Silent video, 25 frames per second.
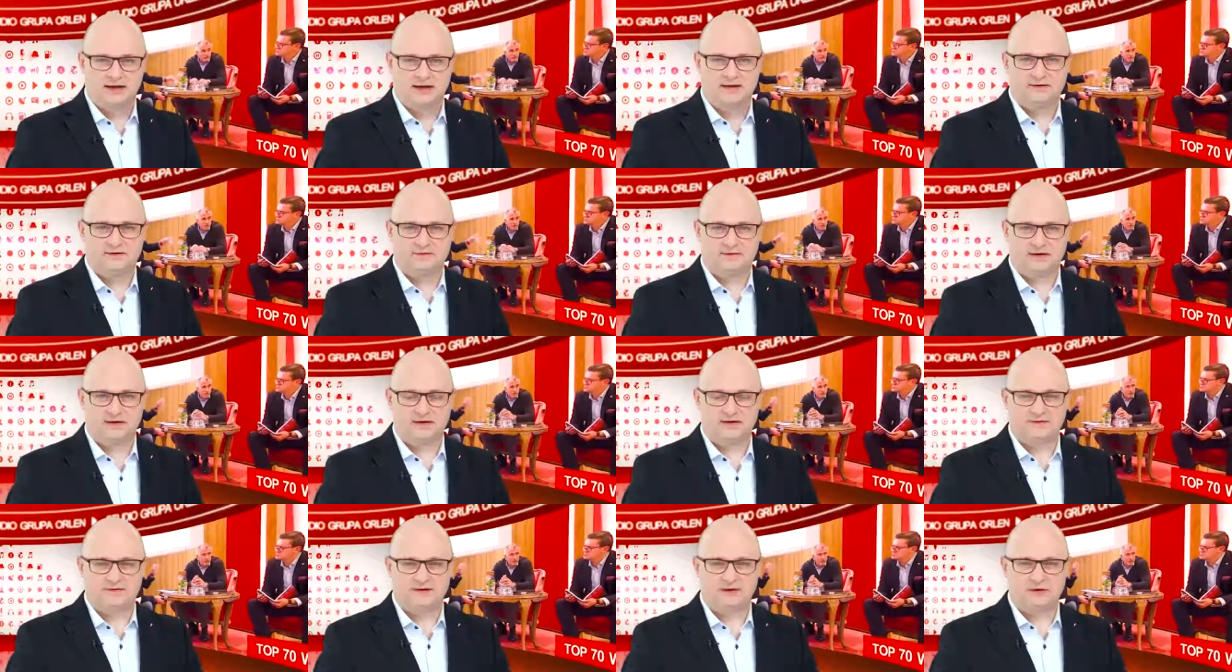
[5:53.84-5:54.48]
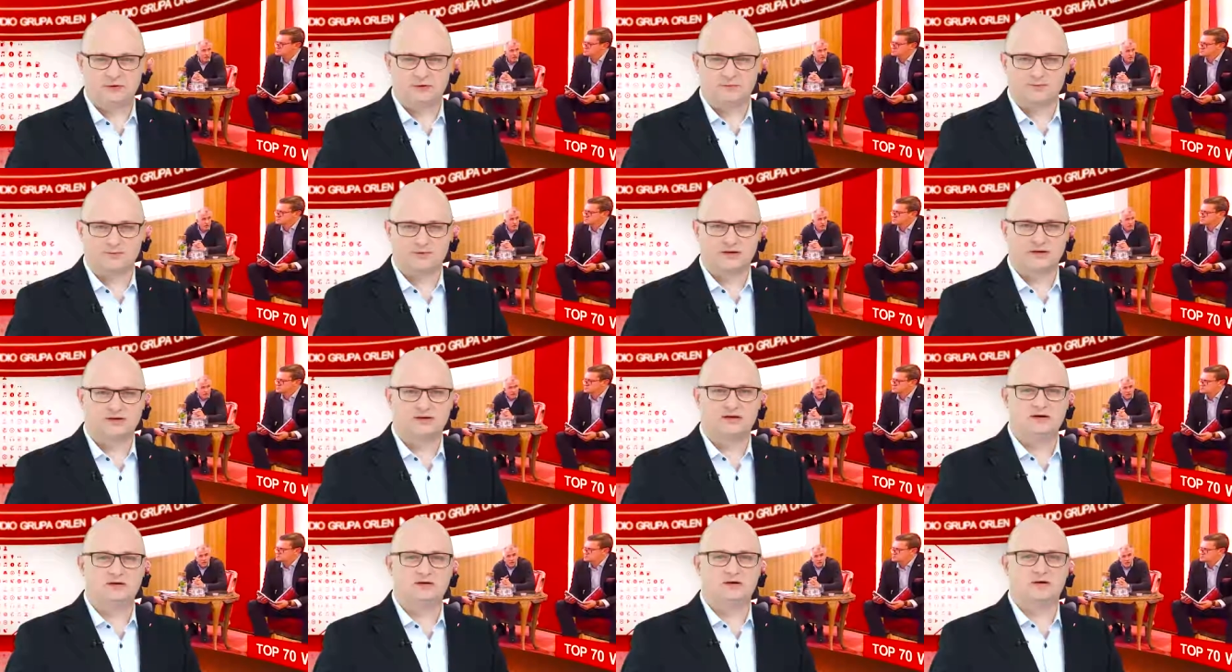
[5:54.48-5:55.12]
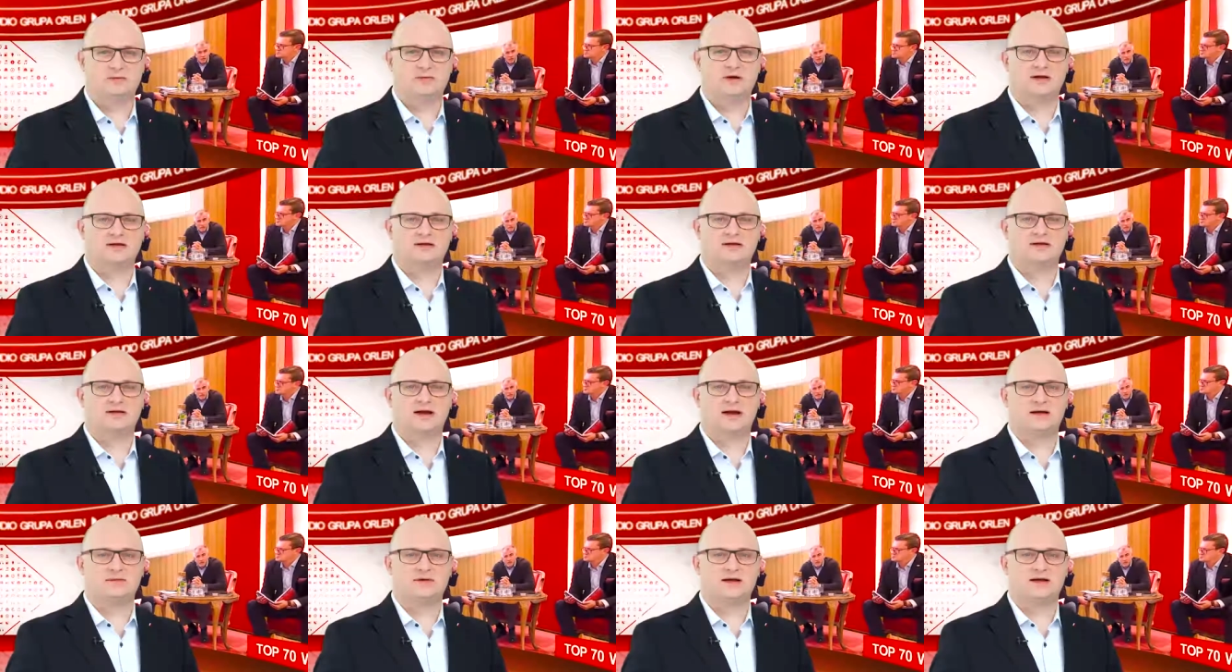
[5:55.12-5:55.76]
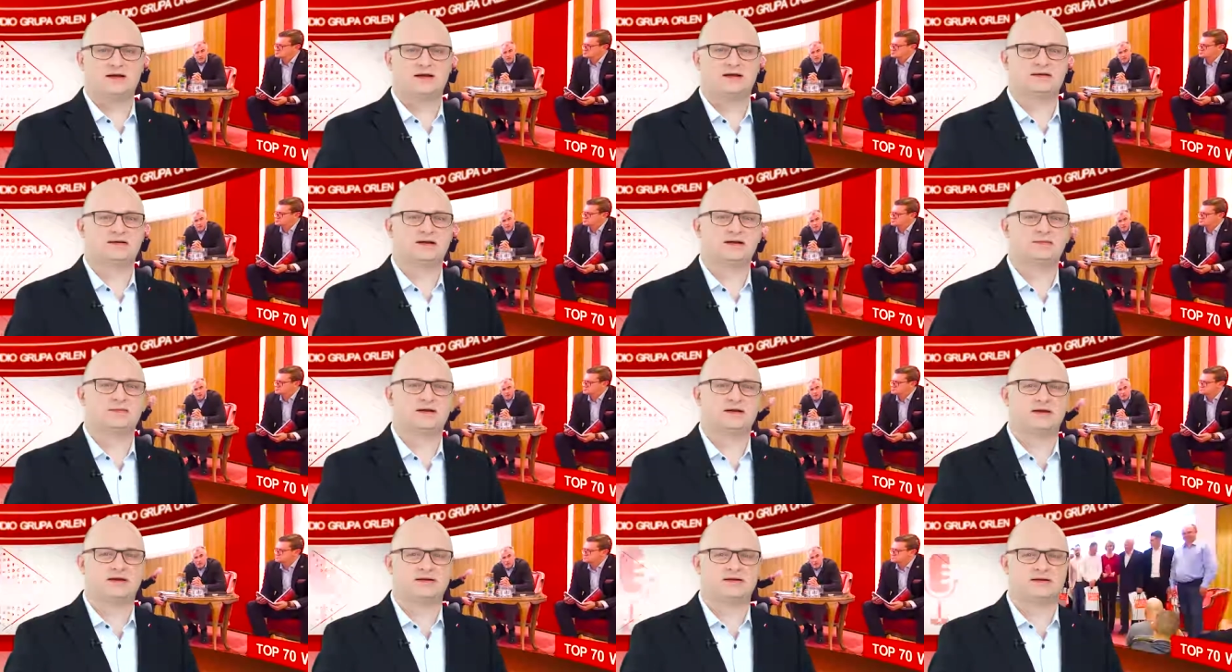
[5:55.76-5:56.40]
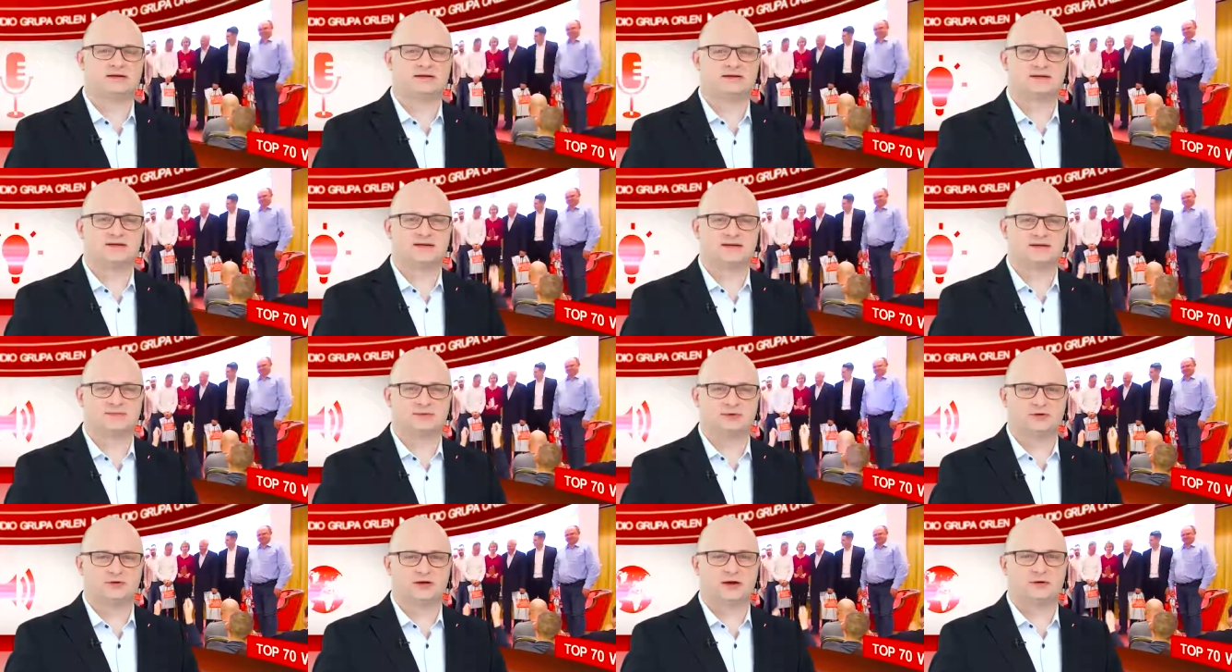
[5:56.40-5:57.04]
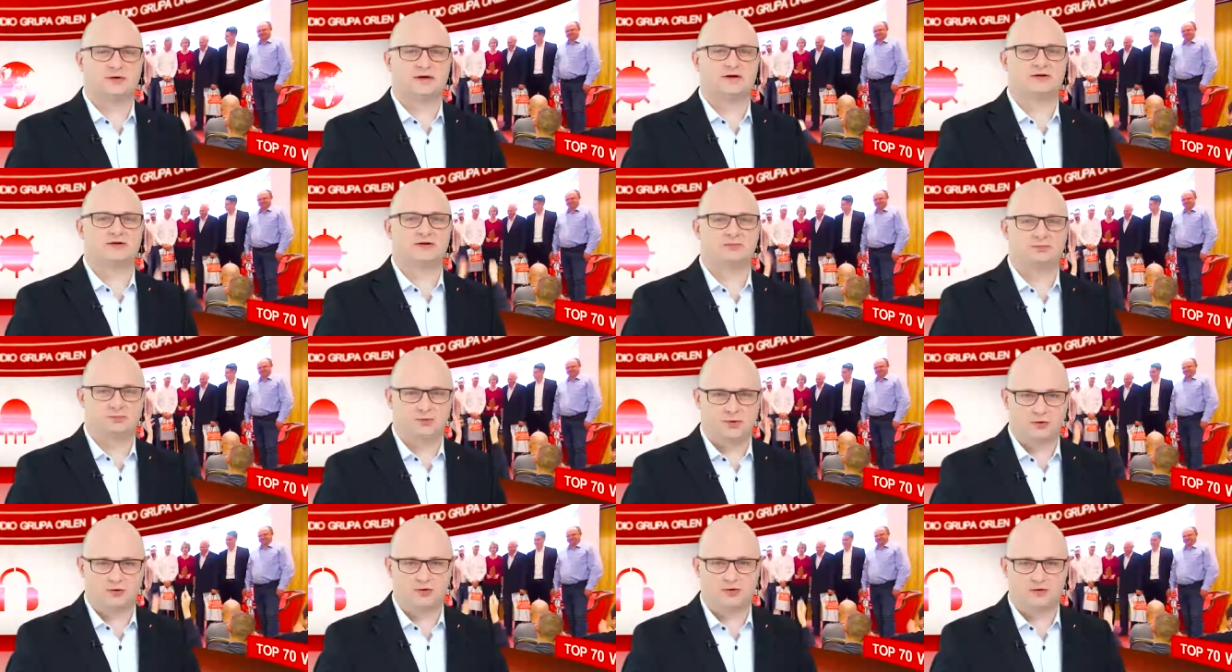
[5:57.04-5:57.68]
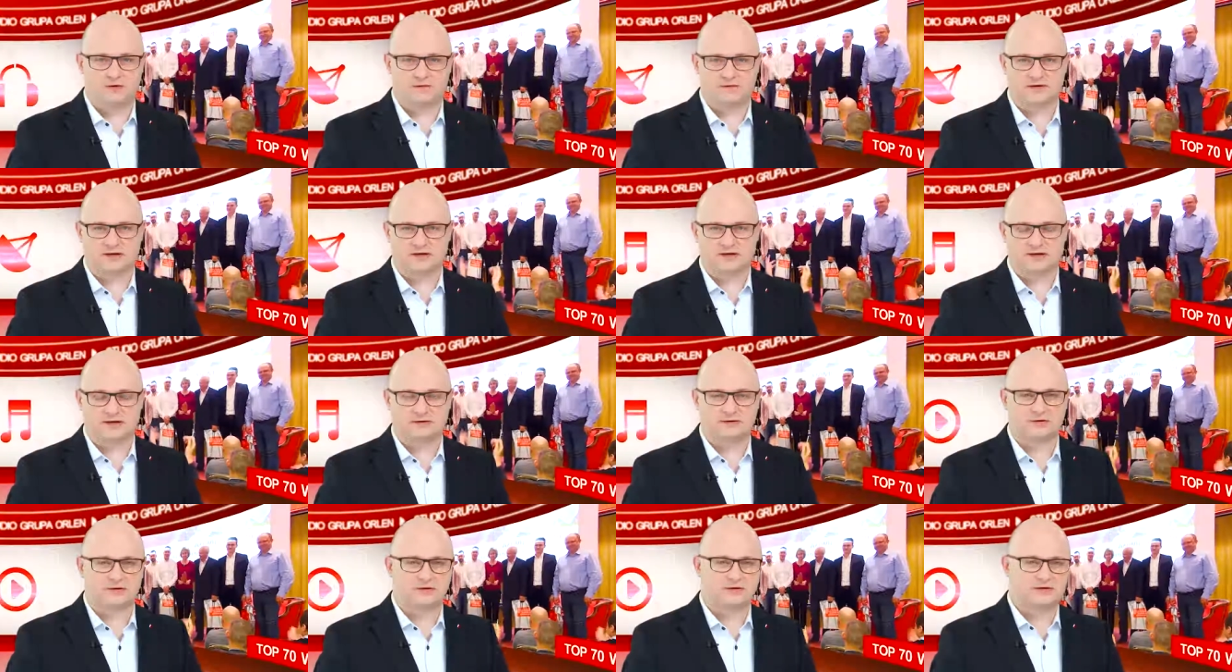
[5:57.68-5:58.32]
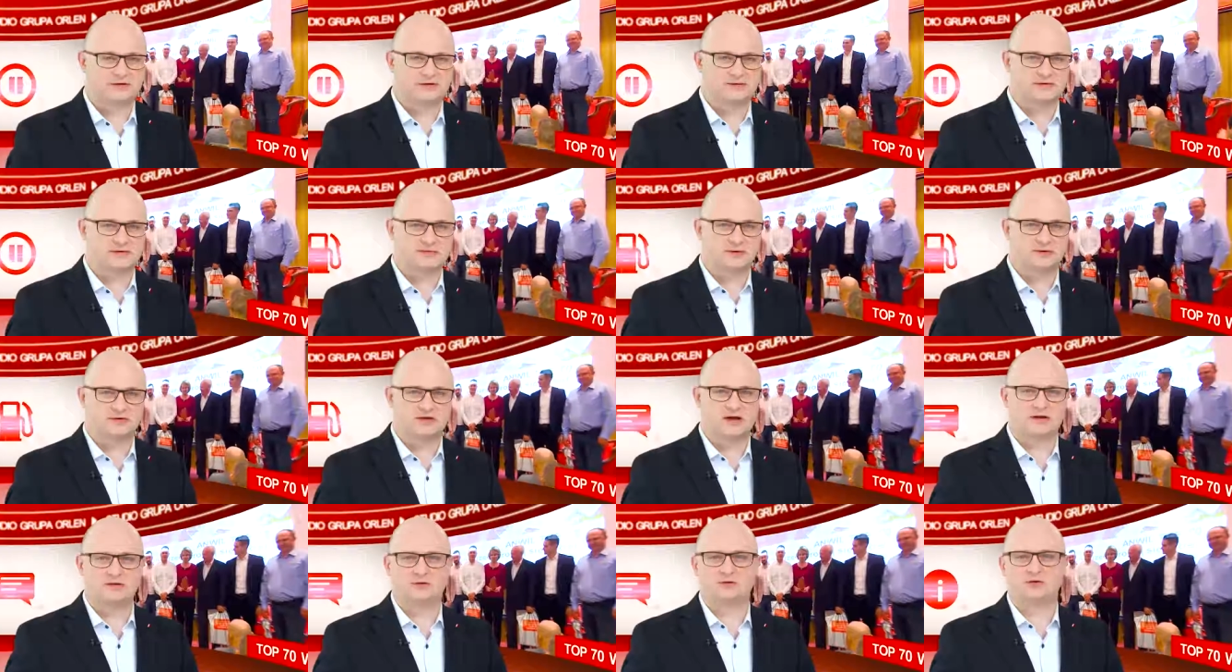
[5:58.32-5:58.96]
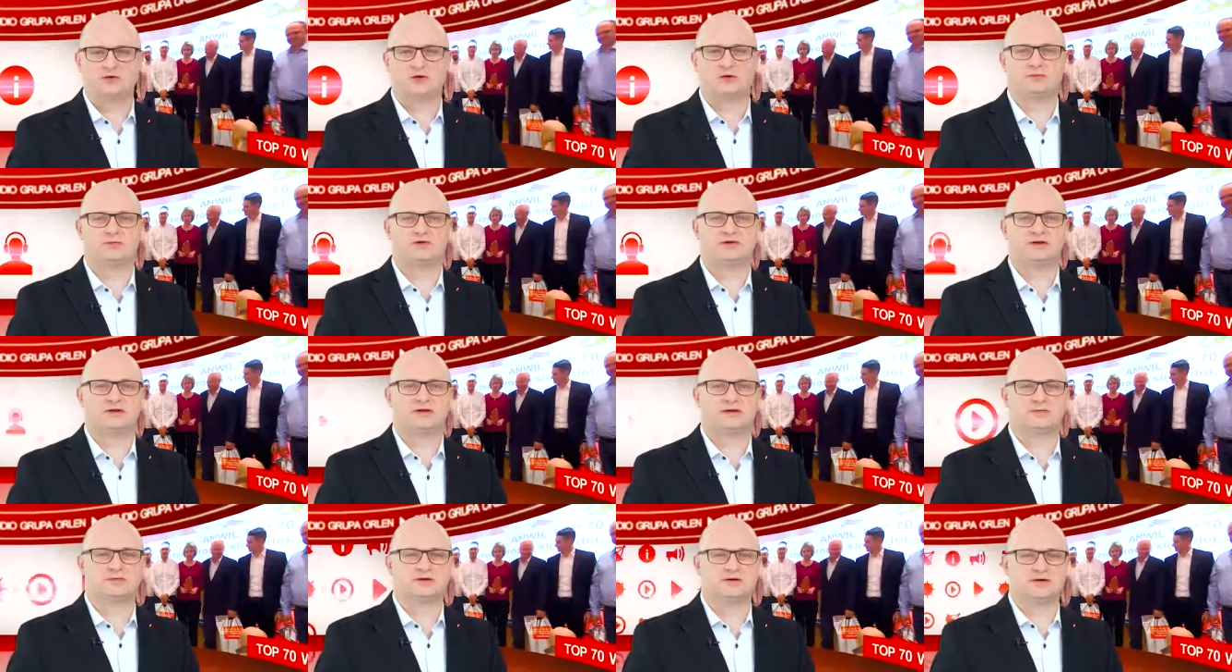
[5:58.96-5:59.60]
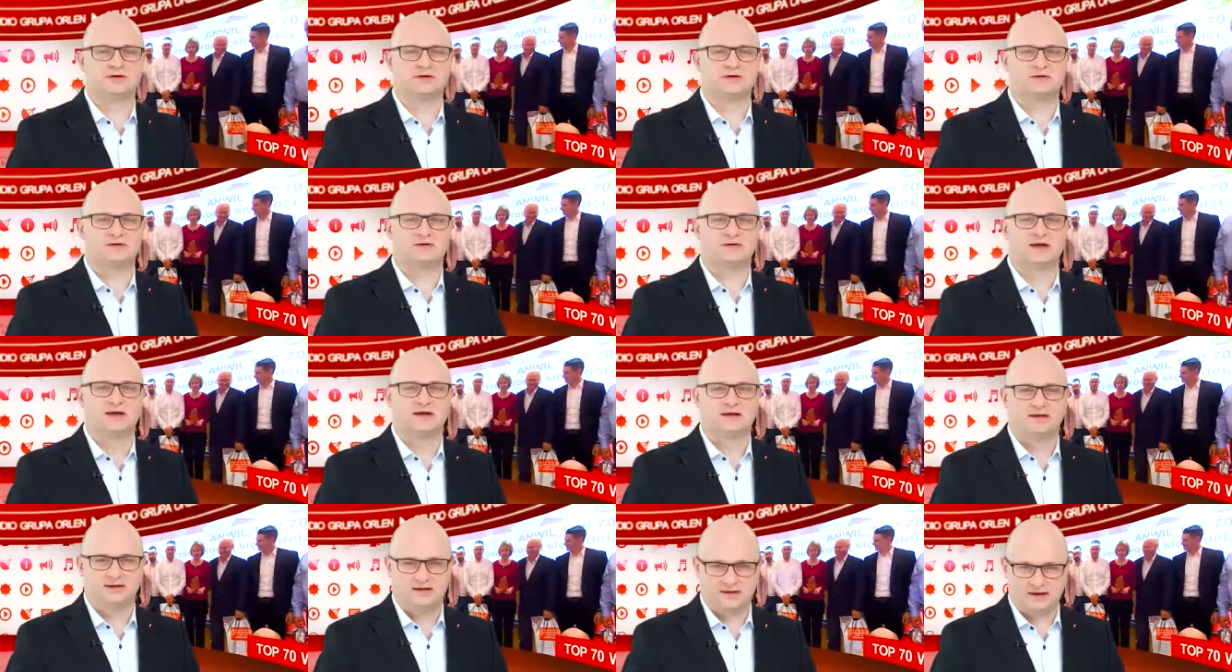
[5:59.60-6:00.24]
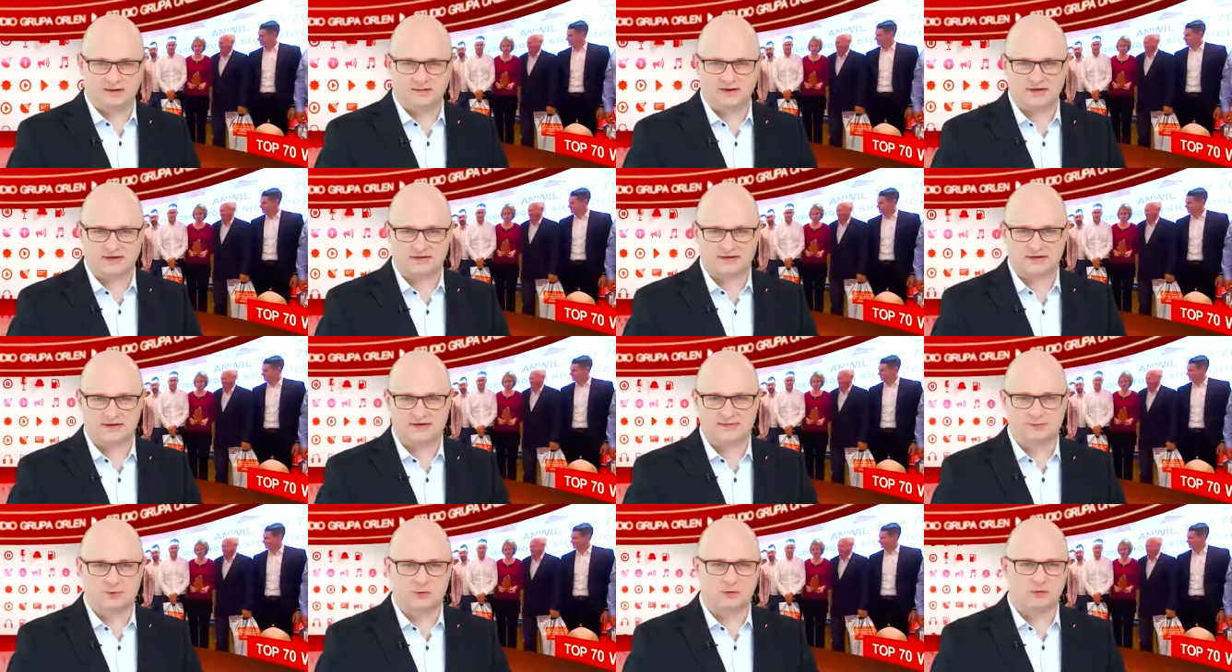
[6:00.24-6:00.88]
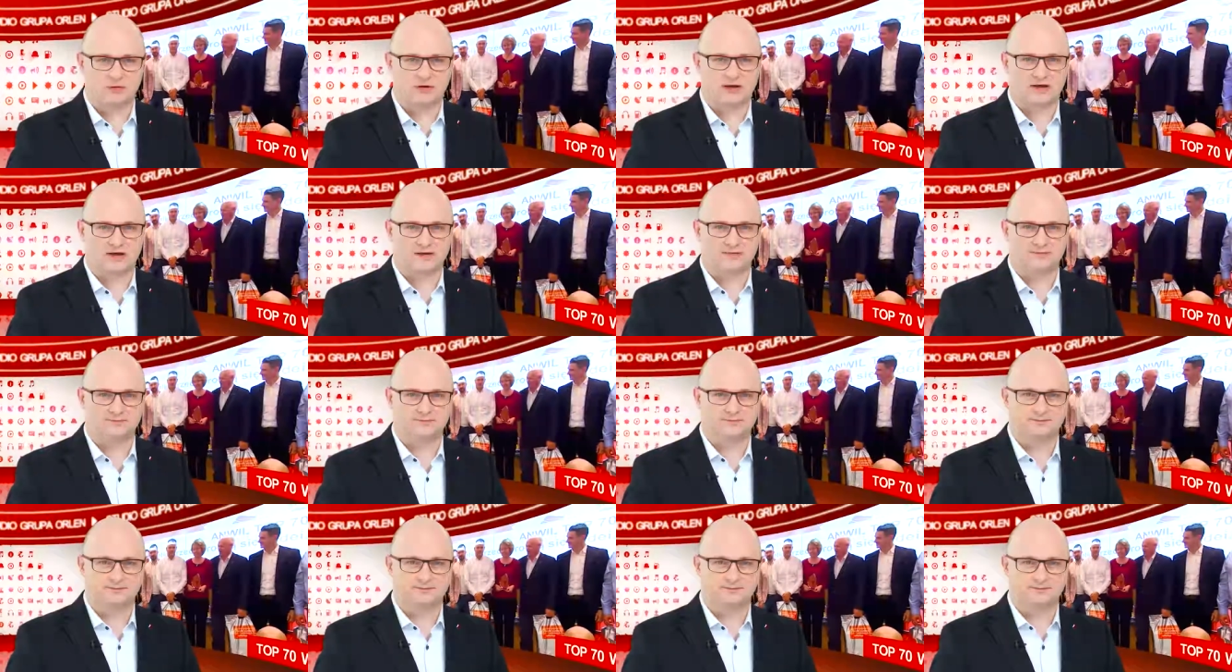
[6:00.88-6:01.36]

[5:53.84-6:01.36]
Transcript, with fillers: Wanwilu. Przed kilkoma dniami kadra menedżerska spotkała się ponownie na dorocznym spotkaniu TOP 70 chemicznej spółki.